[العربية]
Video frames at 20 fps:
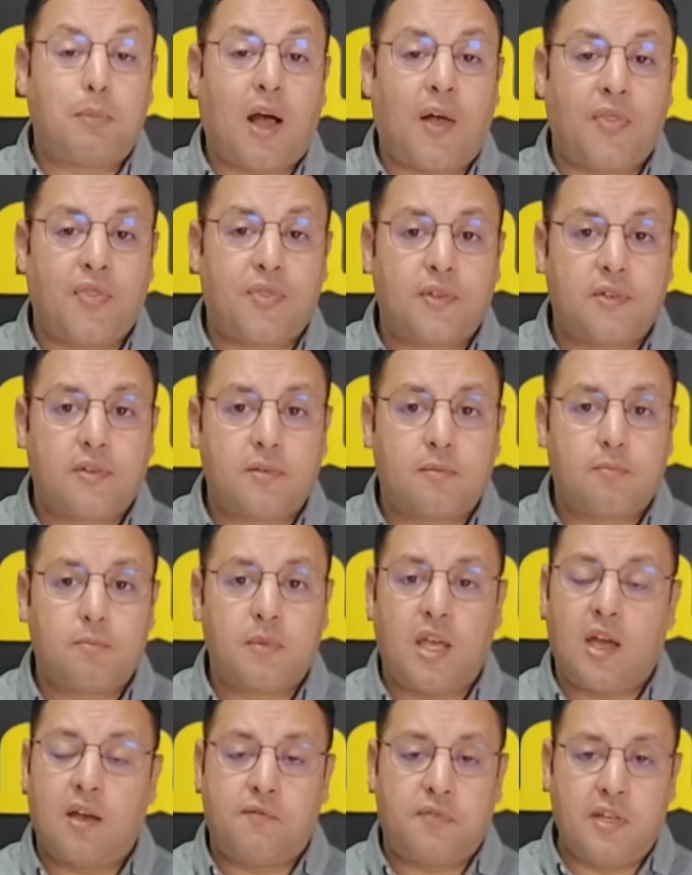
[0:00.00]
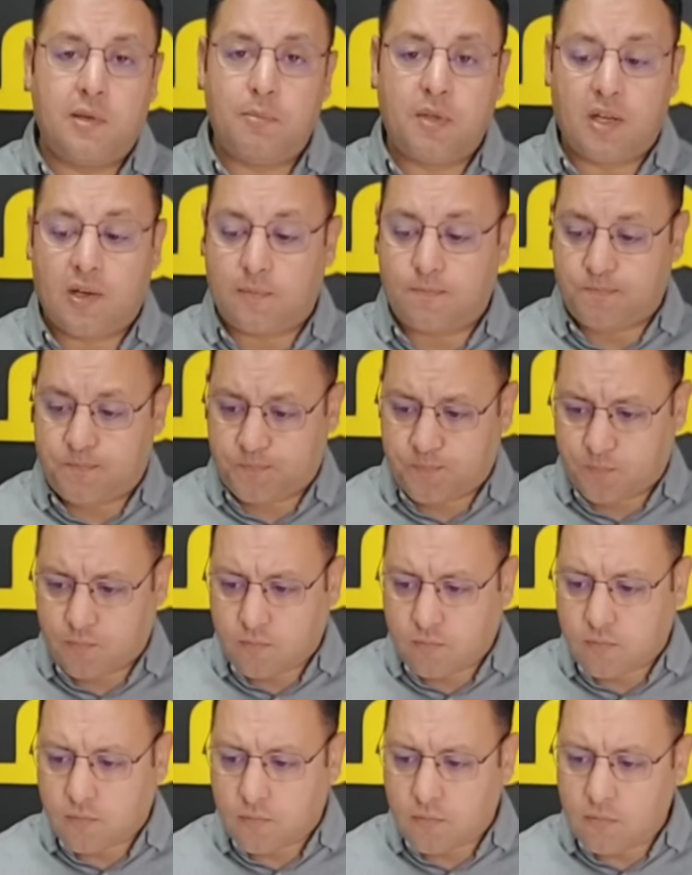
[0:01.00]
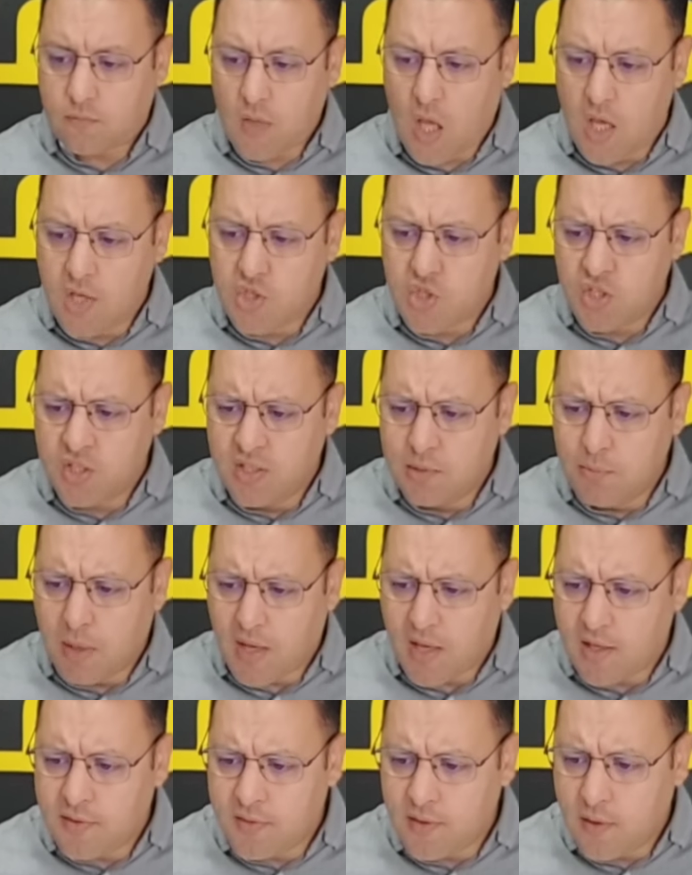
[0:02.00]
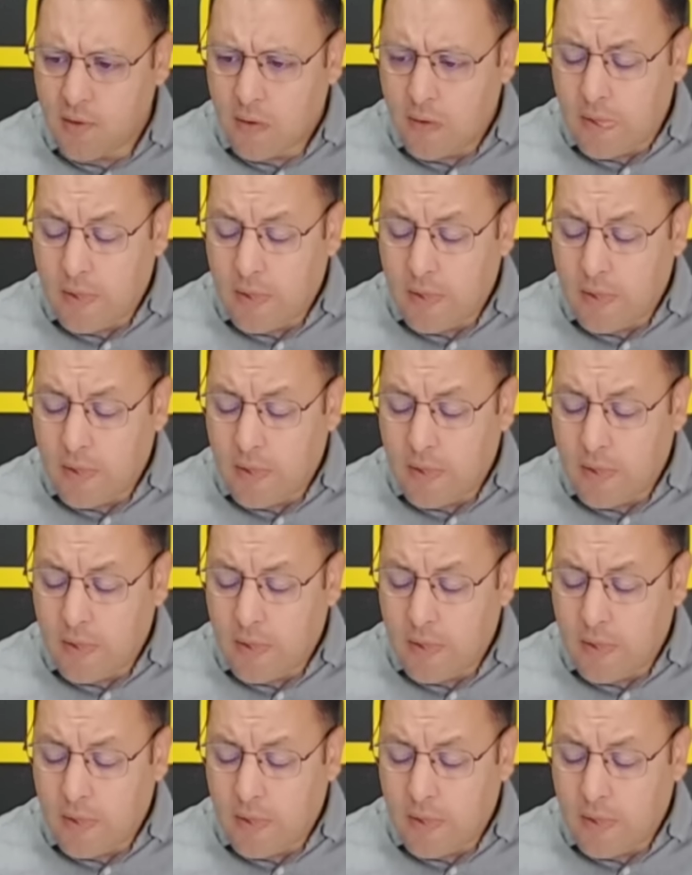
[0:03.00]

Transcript: محض 100% 20 مقعد